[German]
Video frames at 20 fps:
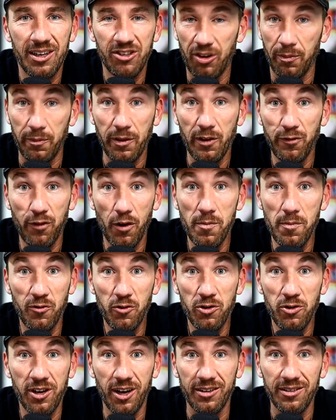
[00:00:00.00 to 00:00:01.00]
Ich habe den voll
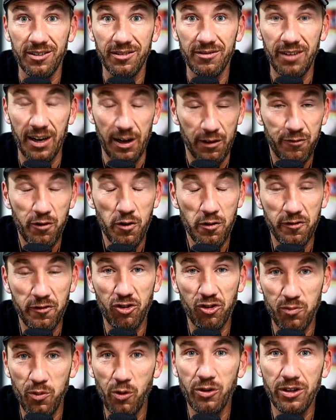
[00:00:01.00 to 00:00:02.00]
bewundert, weil er
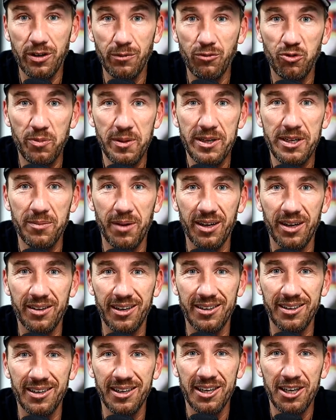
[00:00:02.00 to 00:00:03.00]
50 Punkte im Spiel gemacht
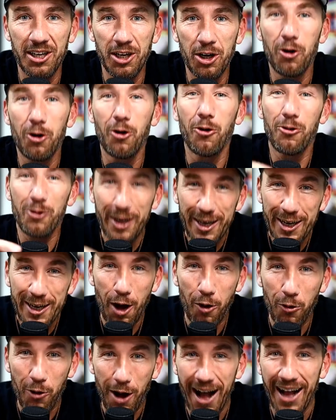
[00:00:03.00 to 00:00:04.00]
hat. Und
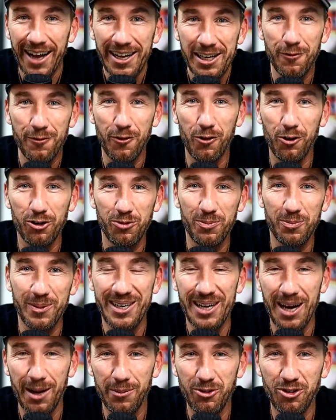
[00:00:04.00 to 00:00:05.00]
genau eine Woche
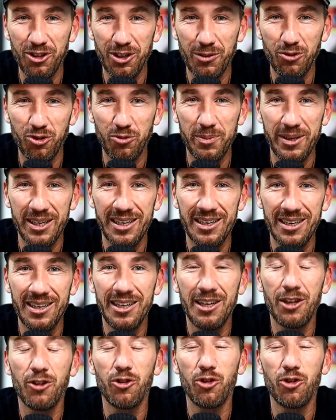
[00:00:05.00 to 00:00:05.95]
später habe ich in dem Spiel